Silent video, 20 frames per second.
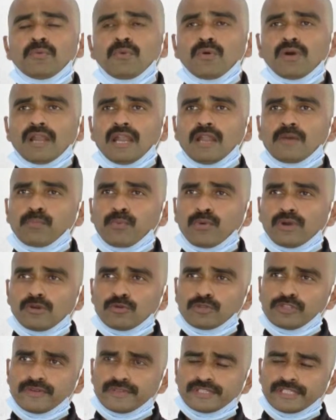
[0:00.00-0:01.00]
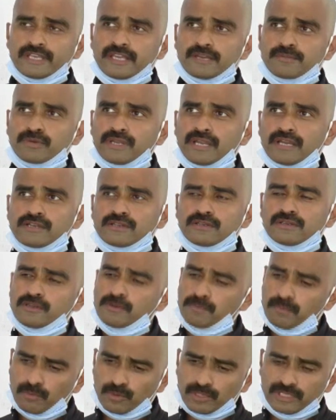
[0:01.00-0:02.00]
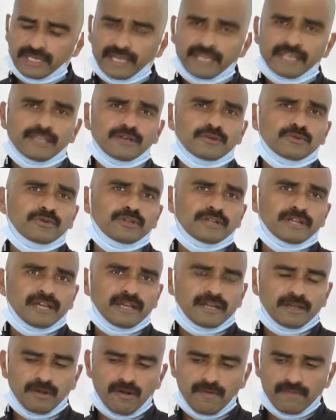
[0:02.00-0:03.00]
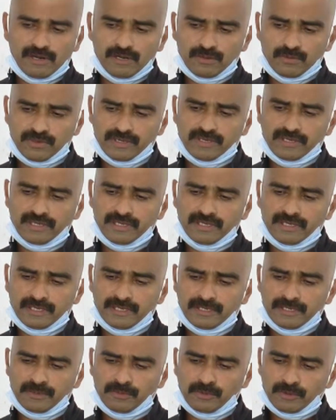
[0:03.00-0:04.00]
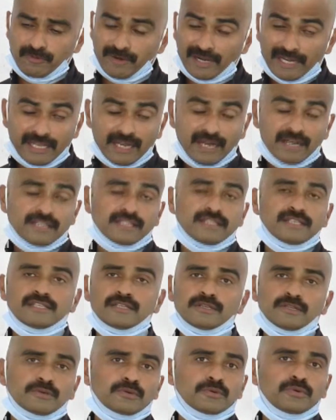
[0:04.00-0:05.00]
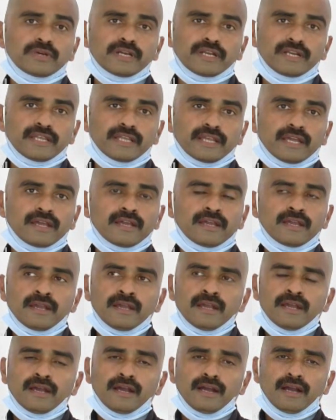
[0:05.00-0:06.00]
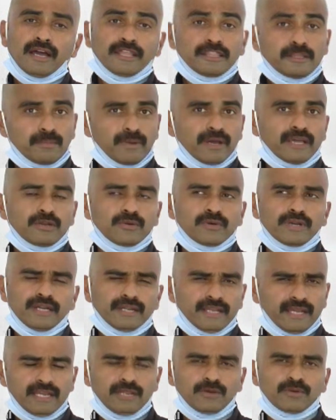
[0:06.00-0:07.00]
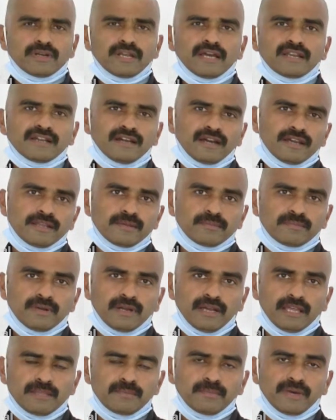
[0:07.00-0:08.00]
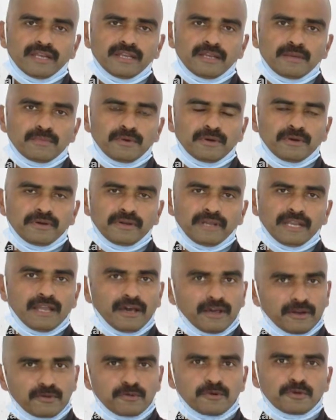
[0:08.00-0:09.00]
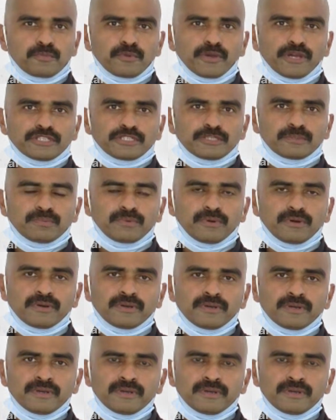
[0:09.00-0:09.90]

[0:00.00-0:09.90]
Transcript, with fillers: உங்களால் பொருள் உதவி செய்ய முடியாட்டியும் ஒரு தைரியம் கொடுங்க அவங்களுக்கு ஒரு ஒரு வழிகாட்டுதல் கொடுங்க நீங்கள் அந்த மாதிரி கூட டெய்லி ஒரு நற்காரியம் அதை மாதிரி நம்ம எல்லாரும் ஒரு முயற்சிப்போம்